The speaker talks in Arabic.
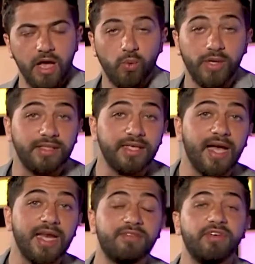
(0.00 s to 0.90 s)
والتي
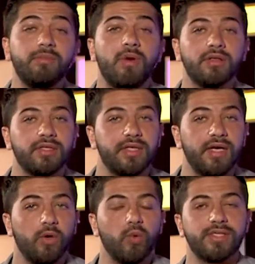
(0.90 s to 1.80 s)
كانت في الماضي
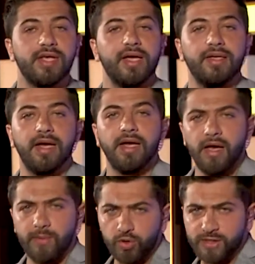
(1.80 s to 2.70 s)
وسائل
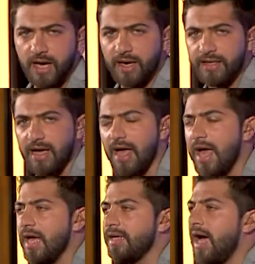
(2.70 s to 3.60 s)
مستقلة
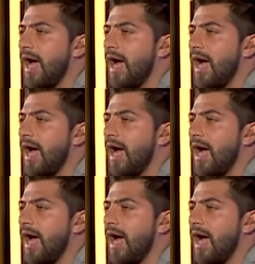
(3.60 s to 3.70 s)
لا